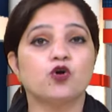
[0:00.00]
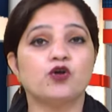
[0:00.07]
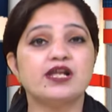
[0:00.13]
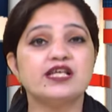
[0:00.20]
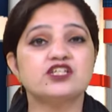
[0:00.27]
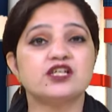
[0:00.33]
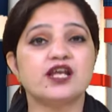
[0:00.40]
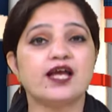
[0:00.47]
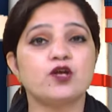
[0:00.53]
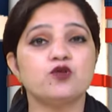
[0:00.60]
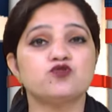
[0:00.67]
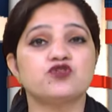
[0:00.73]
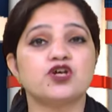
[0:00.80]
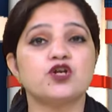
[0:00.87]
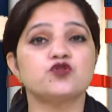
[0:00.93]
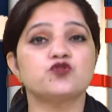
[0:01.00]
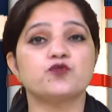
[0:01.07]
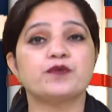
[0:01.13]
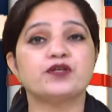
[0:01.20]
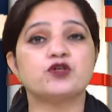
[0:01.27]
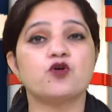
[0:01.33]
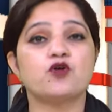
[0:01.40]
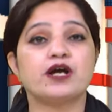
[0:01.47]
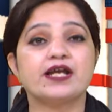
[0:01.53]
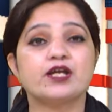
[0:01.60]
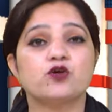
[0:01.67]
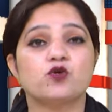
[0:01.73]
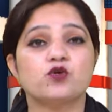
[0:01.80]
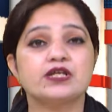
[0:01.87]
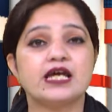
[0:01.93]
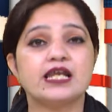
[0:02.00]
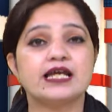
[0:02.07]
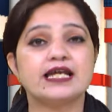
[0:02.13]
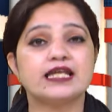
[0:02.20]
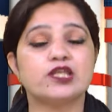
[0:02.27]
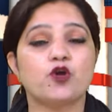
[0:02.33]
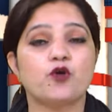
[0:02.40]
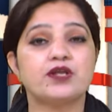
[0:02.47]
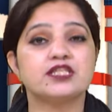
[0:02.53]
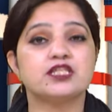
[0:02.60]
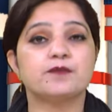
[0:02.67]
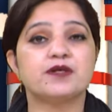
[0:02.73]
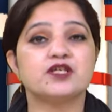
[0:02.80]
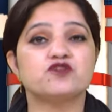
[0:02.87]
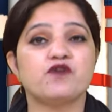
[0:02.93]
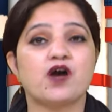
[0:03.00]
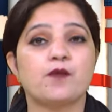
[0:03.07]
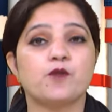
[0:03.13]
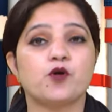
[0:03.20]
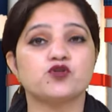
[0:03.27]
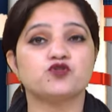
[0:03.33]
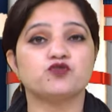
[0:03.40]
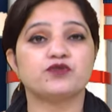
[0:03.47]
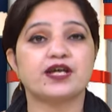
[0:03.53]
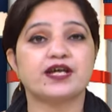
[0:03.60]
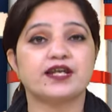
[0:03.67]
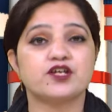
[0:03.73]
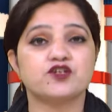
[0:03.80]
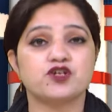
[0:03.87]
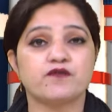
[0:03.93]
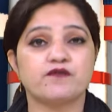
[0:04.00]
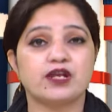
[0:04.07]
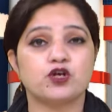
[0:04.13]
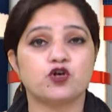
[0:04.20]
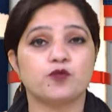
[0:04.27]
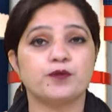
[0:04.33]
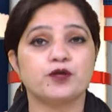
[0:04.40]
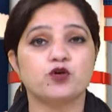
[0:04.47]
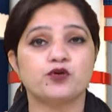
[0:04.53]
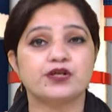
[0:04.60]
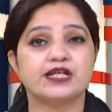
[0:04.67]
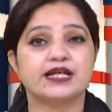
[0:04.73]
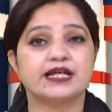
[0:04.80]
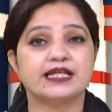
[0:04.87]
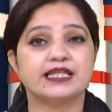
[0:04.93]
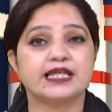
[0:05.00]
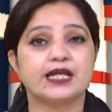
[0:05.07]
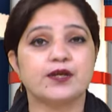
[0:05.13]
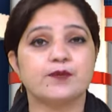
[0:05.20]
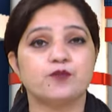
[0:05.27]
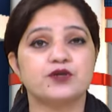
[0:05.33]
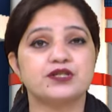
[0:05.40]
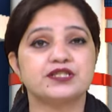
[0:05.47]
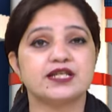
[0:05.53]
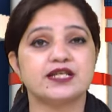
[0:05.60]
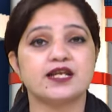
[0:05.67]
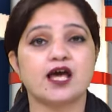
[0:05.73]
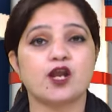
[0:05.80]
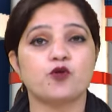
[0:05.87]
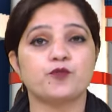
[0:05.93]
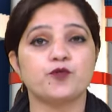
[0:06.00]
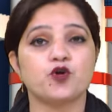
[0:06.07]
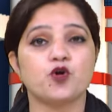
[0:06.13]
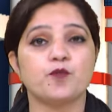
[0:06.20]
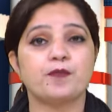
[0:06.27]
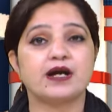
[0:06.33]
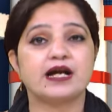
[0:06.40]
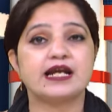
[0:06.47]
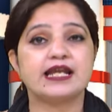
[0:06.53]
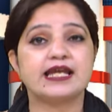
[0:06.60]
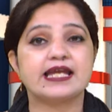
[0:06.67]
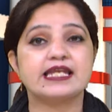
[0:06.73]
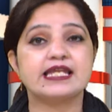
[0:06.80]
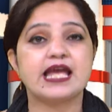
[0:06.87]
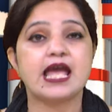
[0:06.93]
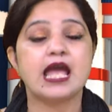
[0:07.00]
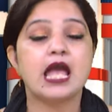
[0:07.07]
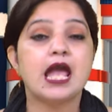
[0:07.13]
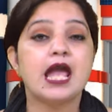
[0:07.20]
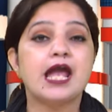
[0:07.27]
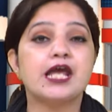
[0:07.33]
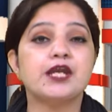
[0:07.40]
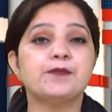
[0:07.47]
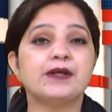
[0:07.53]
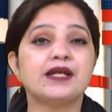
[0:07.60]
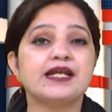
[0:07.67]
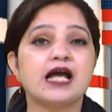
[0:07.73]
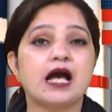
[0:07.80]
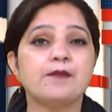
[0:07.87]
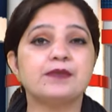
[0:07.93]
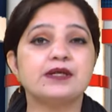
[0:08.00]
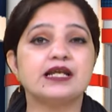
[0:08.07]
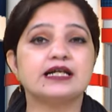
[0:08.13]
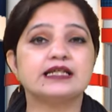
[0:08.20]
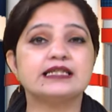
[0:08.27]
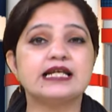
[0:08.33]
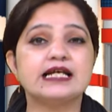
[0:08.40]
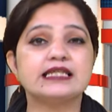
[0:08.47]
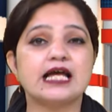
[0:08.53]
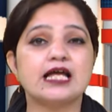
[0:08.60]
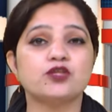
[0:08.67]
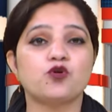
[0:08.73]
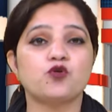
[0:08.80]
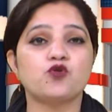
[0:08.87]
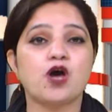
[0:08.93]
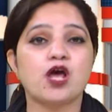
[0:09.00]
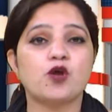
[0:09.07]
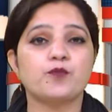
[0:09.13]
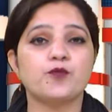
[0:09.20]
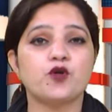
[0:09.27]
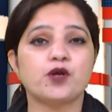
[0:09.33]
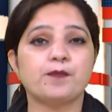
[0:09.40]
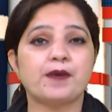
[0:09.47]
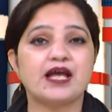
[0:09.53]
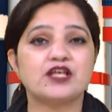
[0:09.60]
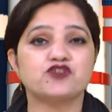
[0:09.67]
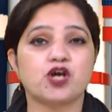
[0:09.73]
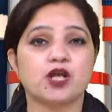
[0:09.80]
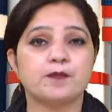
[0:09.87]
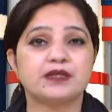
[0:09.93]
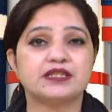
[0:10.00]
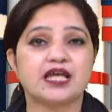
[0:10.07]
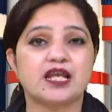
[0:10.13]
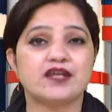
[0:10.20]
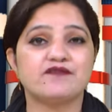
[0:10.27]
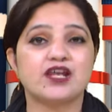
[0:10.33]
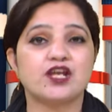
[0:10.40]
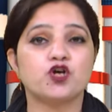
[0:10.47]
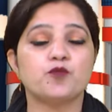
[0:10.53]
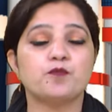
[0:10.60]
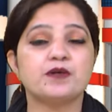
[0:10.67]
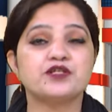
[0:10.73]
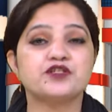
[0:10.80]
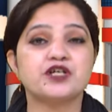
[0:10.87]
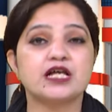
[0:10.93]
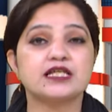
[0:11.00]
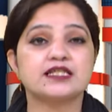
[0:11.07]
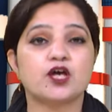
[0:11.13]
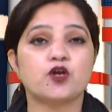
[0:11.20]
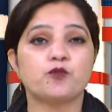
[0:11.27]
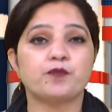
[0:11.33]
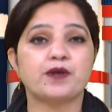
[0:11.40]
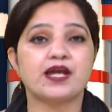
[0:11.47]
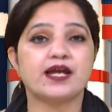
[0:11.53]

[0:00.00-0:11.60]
गोली चलाई उस दौरान सुमित को कई गोलियां लगी थी और इसी बीच वहां मौजूद एक रिक्शे वाले को भी गोली लगी थी पुलिस ने इन आरोपियों को पकड़ने के लिए इन पर इनाम भी रख दिया था दोनों आरोपियों की पहचान बताने वाले को पचास हजार